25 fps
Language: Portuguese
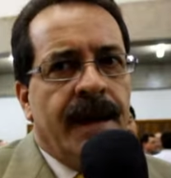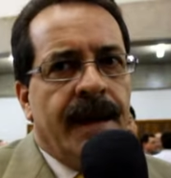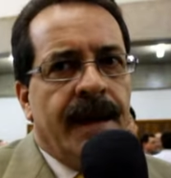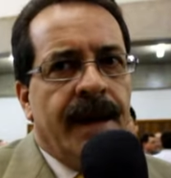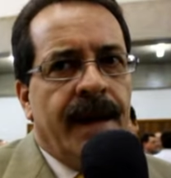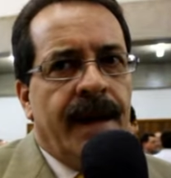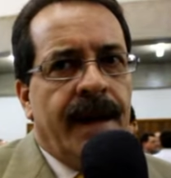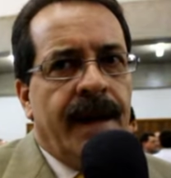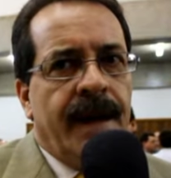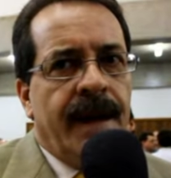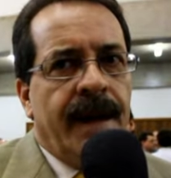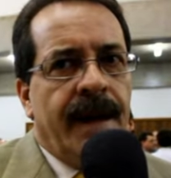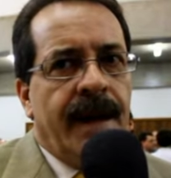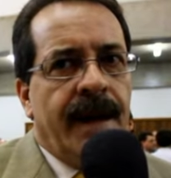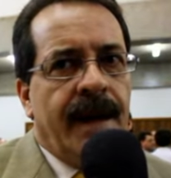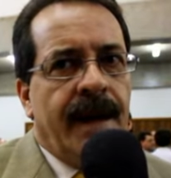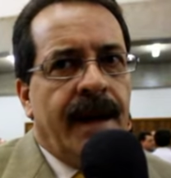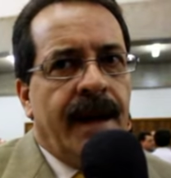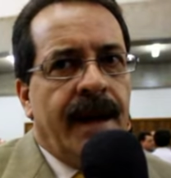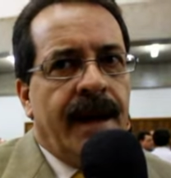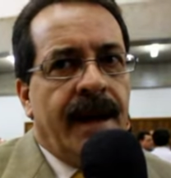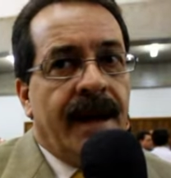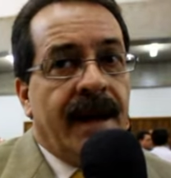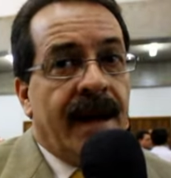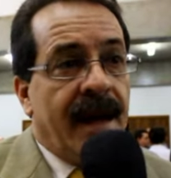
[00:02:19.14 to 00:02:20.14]

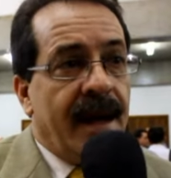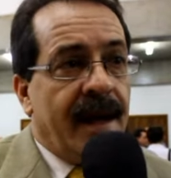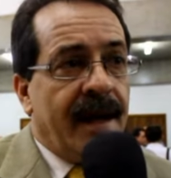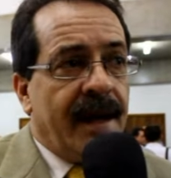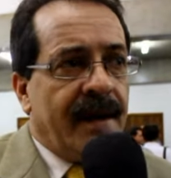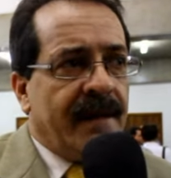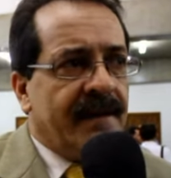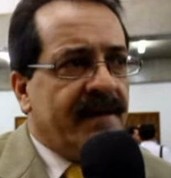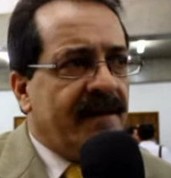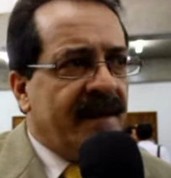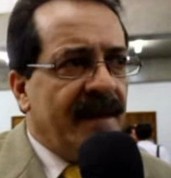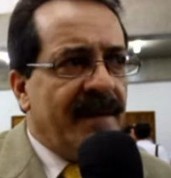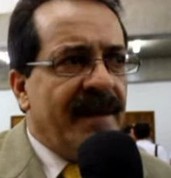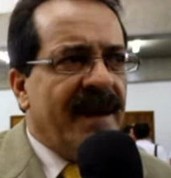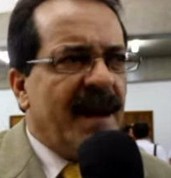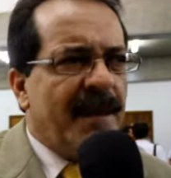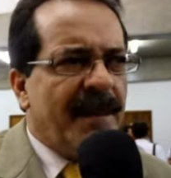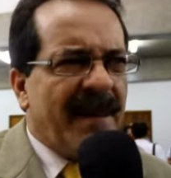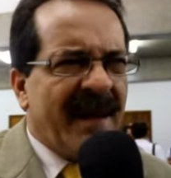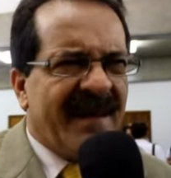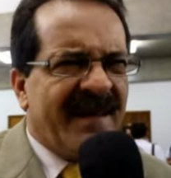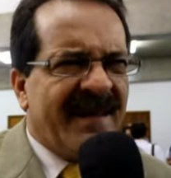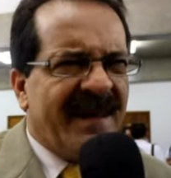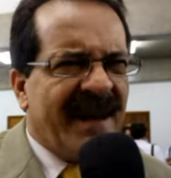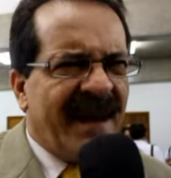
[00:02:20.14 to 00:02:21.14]
é, semana
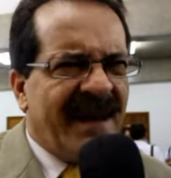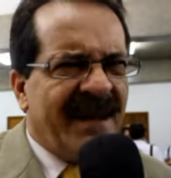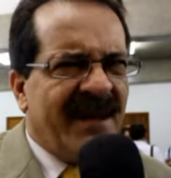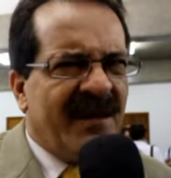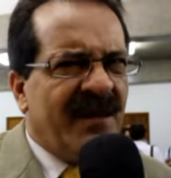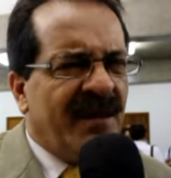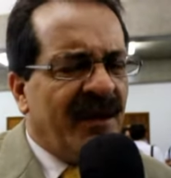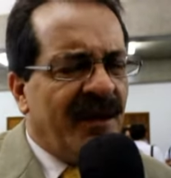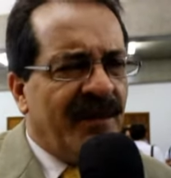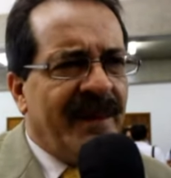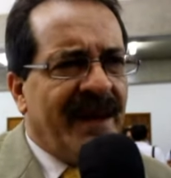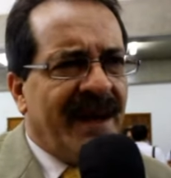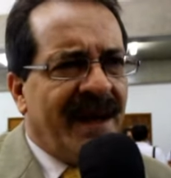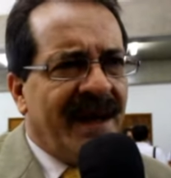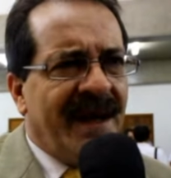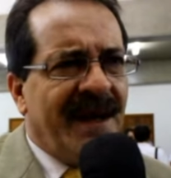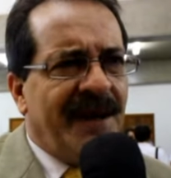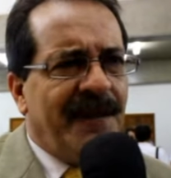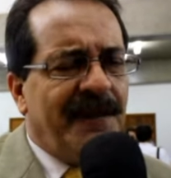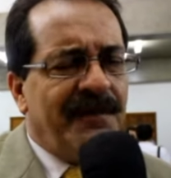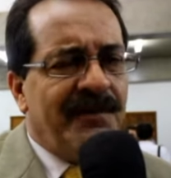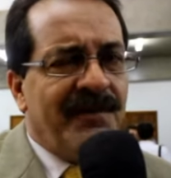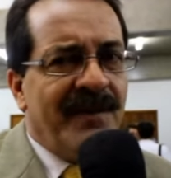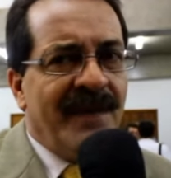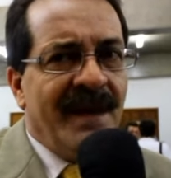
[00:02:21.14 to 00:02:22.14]
passada, se não me
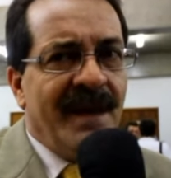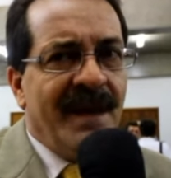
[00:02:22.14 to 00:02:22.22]
engano,